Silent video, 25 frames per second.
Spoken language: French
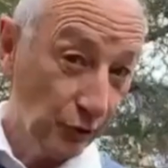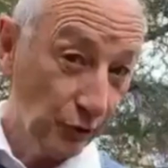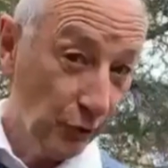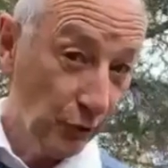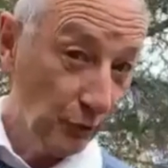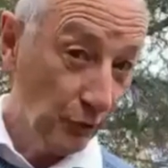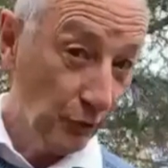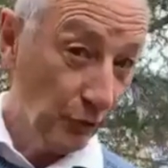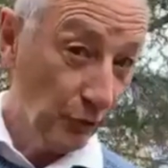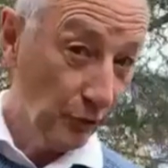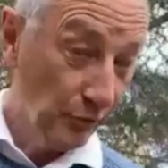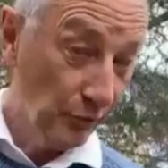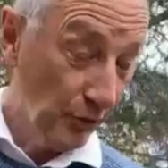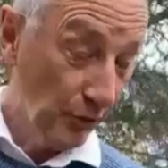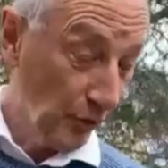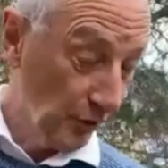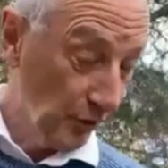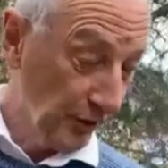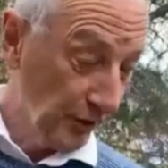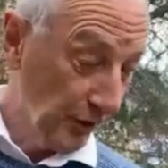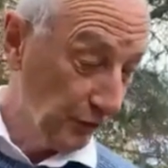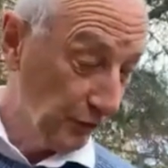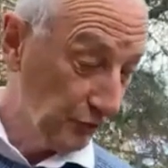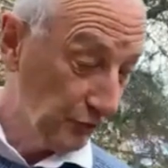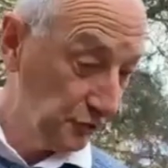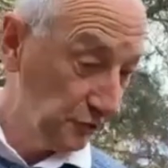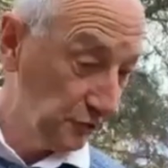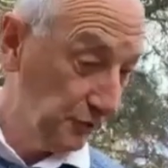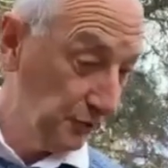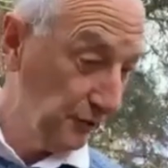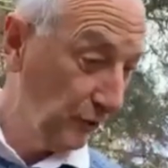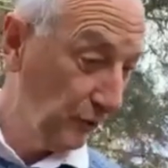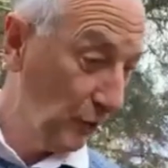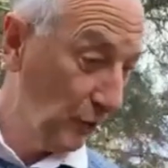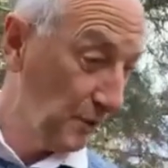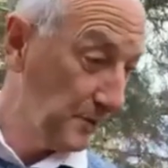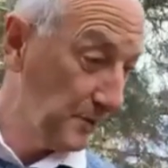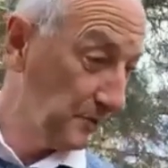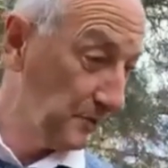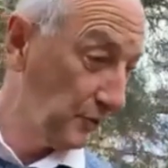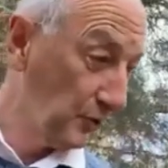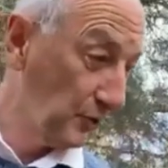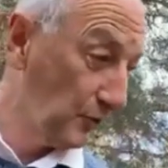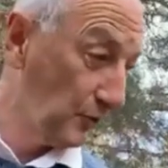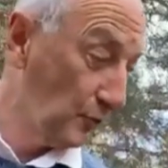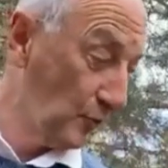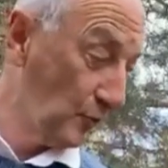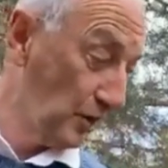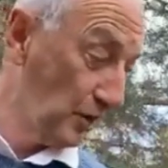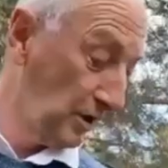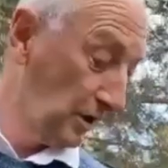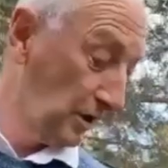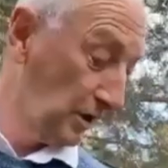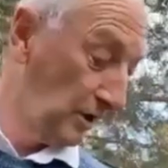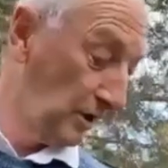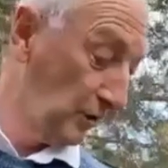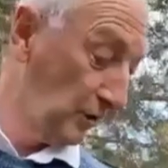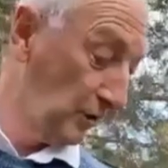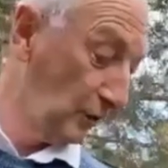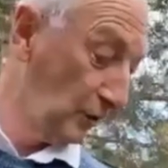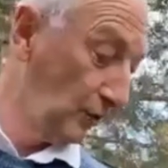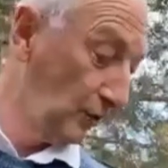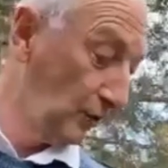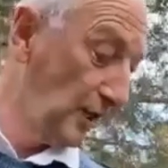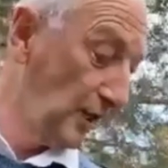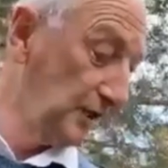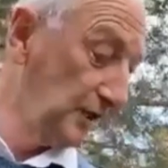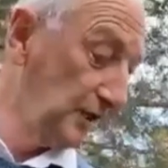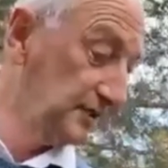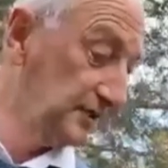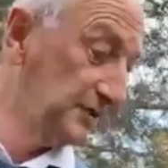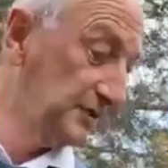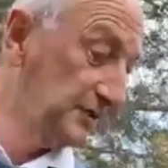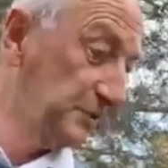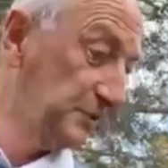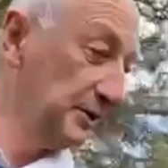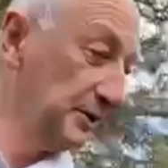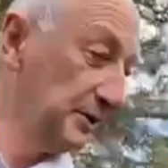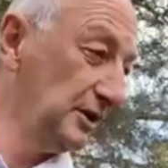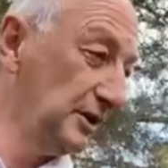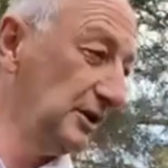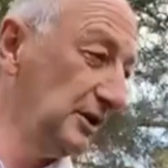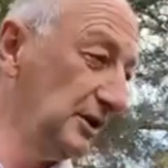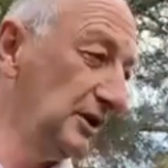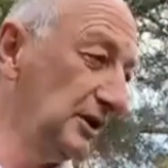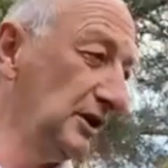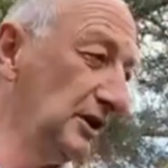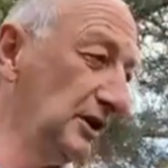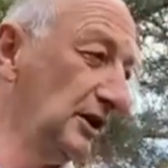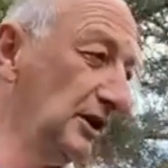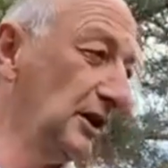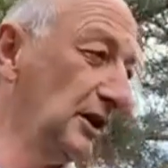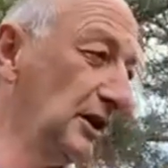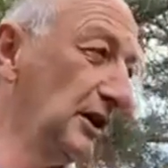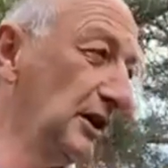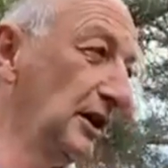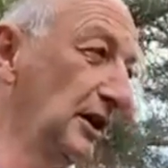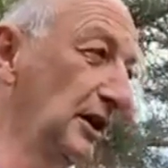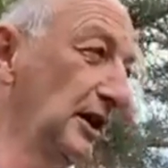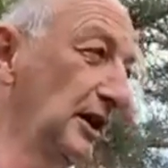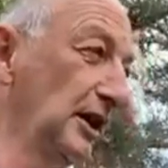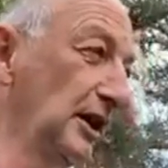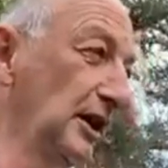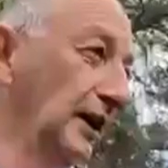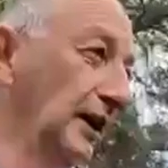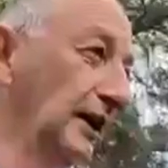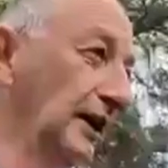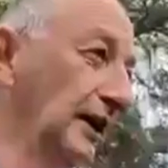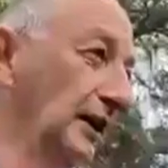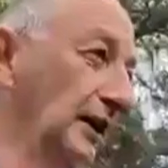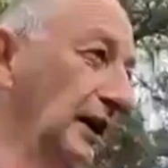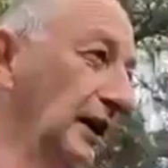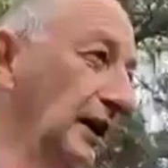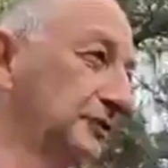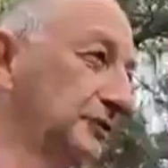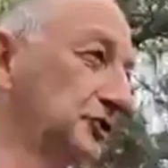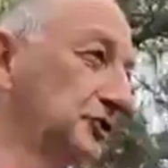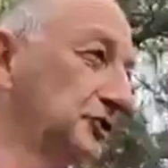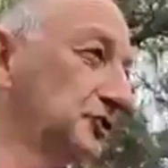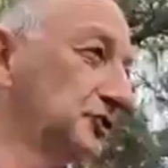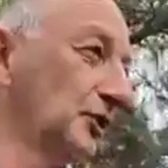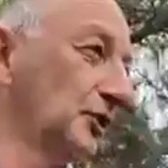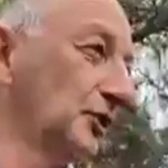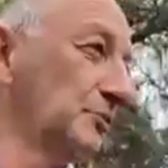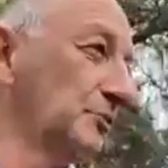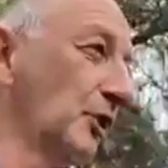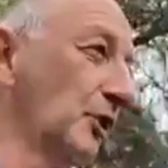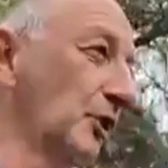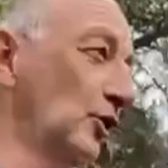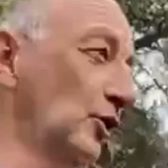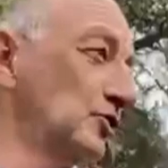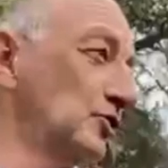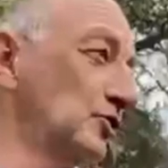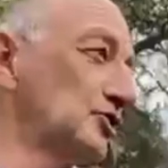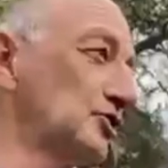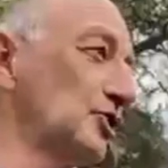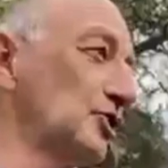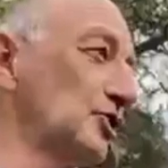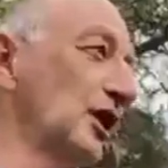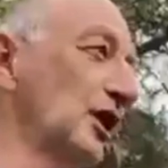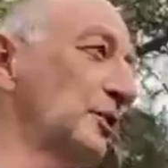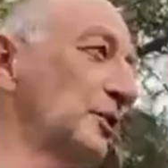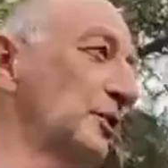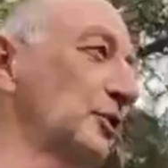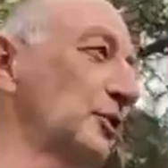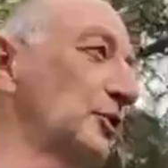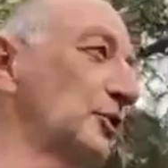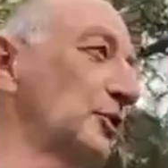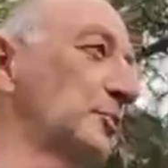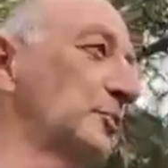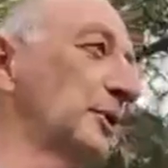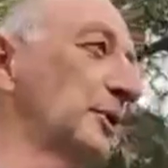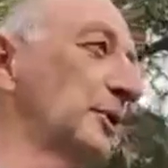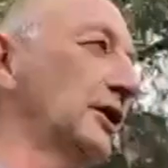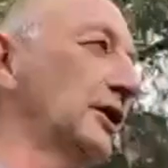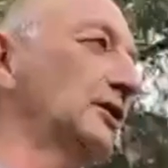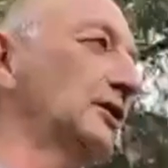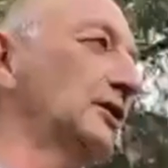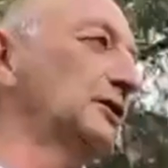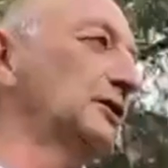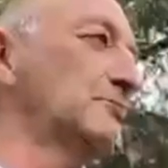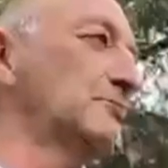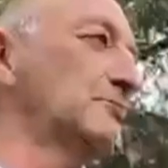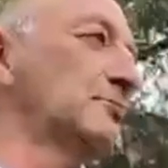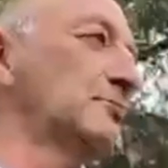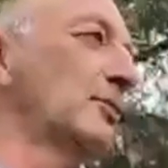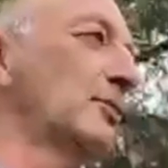ce mouvement et à le suivre en même temps que moi. On inspire, et là ce sont les branches de l'arbre de paix qui